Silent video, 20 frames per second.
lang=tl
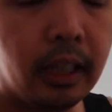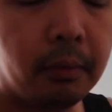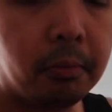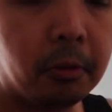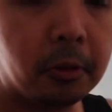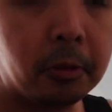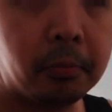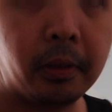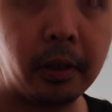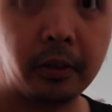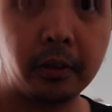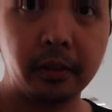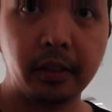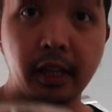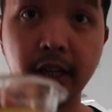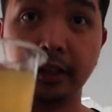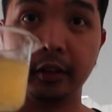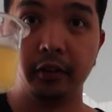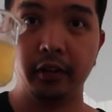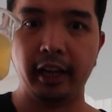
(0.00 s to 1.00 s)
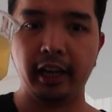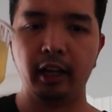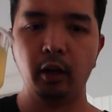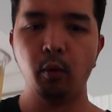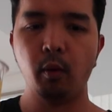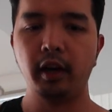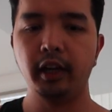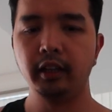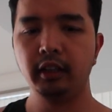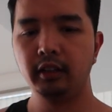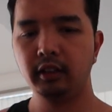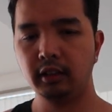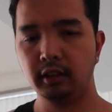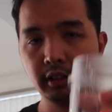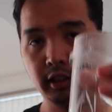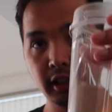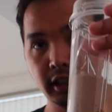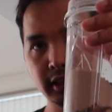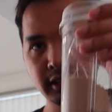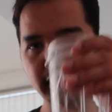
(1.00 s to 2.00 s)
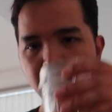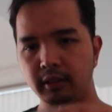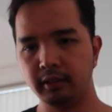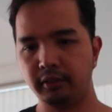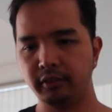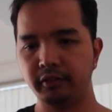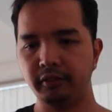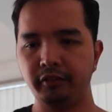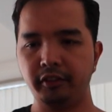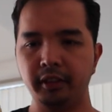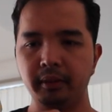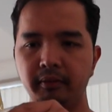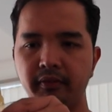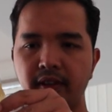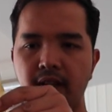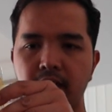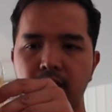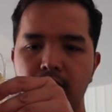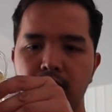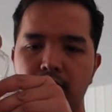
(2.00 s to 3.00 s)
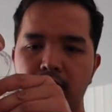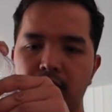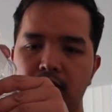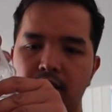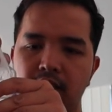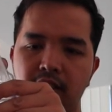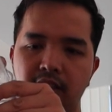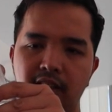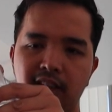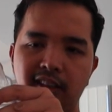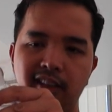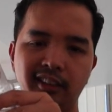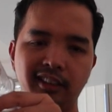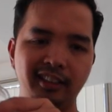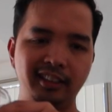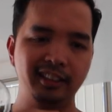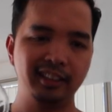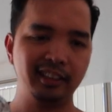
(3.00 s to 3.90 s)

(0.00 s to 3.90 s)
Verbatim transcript: Tapos meron tayong egg white. Ayan, sa fear factor. Ayan.